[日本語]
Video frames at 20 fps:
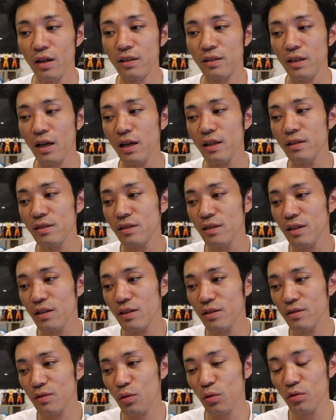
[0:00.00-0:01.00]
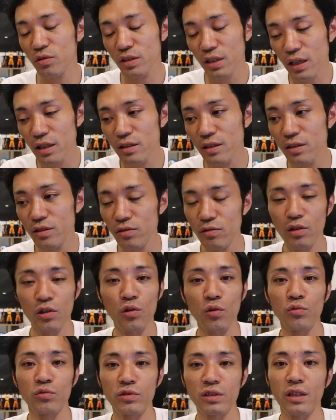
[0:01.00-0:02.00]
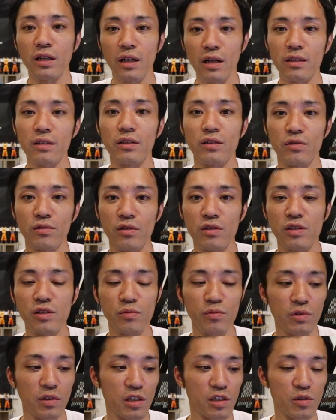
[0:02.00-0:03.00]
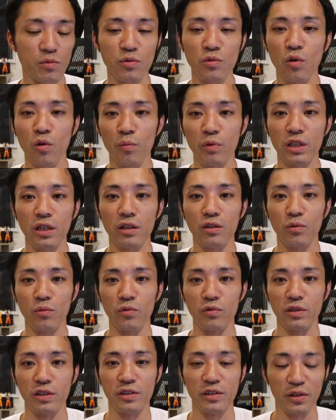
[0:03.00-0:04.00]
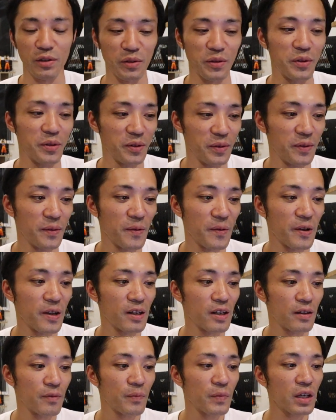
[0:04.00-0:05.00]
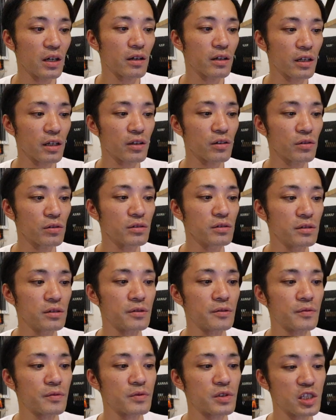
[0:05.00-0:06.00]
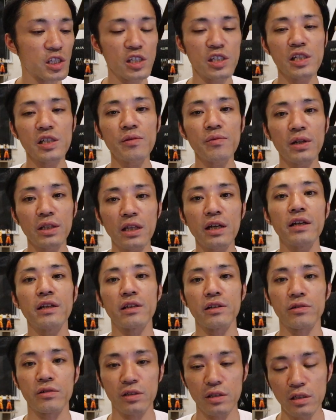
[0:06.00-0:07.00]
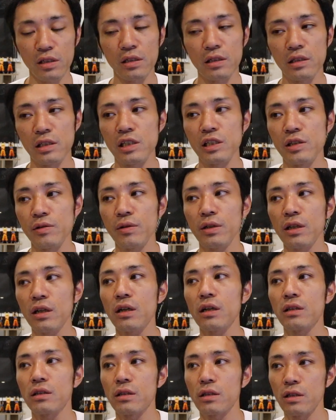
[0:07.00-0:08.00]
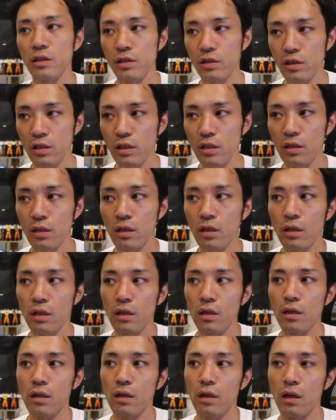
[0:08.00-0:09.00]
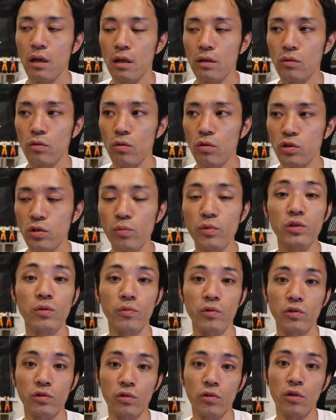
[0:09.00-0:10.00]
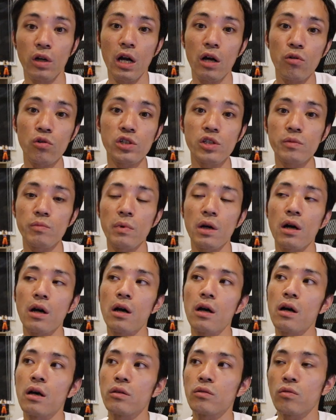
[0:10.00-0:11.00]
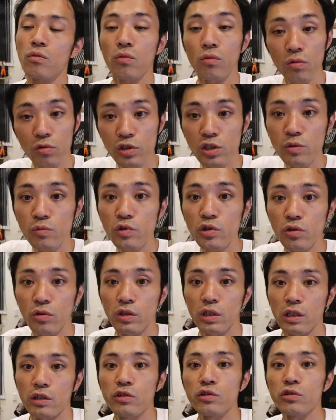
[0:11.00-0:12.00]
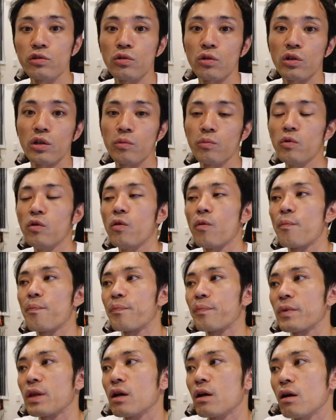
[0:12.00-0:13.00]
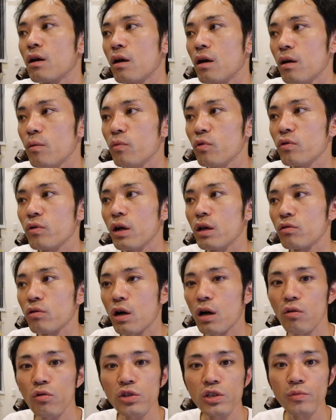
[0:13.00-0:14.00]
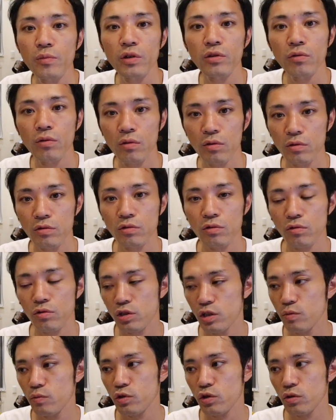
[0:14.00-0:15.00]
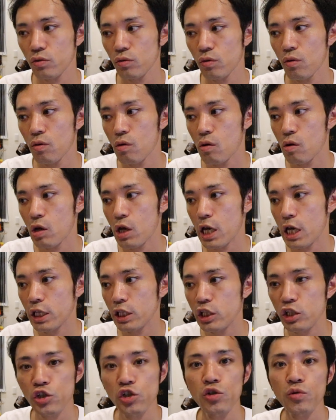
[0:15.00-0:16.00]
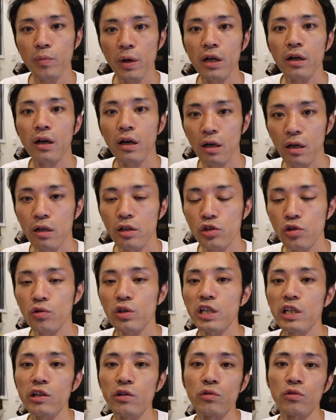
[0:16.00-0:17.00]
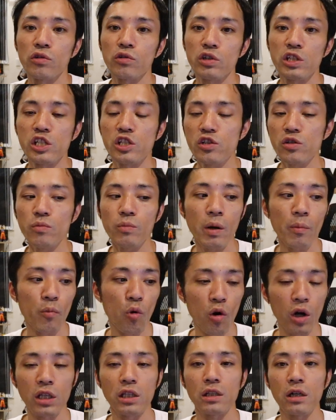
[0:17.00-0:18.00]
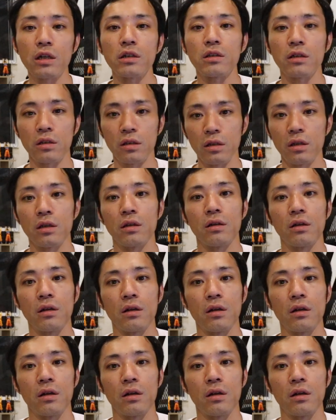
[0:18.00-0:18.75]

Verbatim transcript: 再生この再生数でよう売ったなっていうのは自分で自分を褒めたいと思うんですけどだから結局自信はないですし自信はなかったですしあのそもそもその鹿児島のこの事務所に来る時も、えー、僕はあの鹿児島のその事務所の、えー、20万か初期費用の20万もお金なかったんで